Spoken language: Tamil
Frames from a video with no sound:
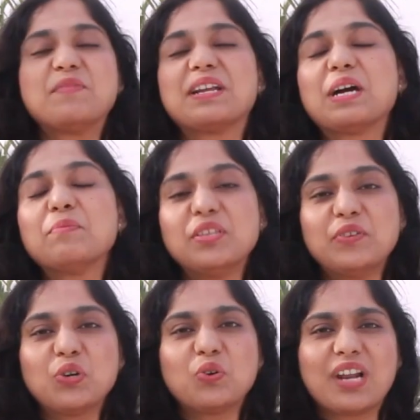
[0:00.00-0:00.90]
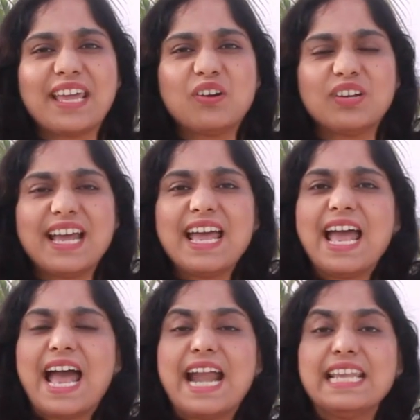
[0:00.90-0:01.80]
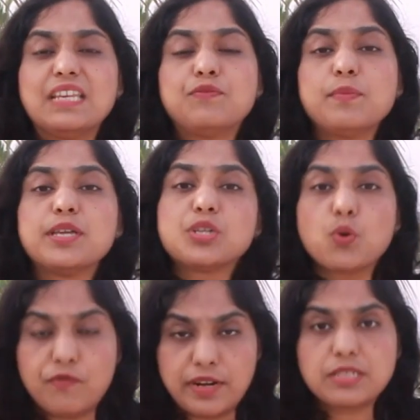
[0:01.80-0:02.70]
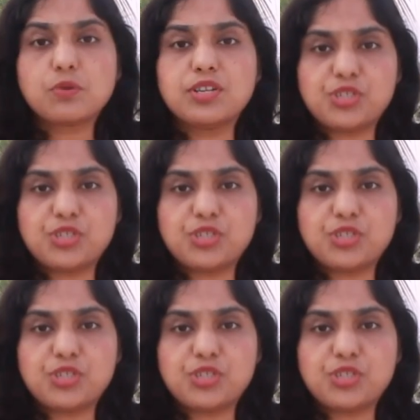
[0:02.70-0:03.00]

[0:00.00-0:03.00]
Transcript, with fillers: மறக்காமல் இந்த வீடியோக்கு ஒரு லைக் கொடுங்க அண்ட் இந்த இன்ஃபர்மேஷனை உங்கள் ஃப்ரெண்ட்ஸ் கூட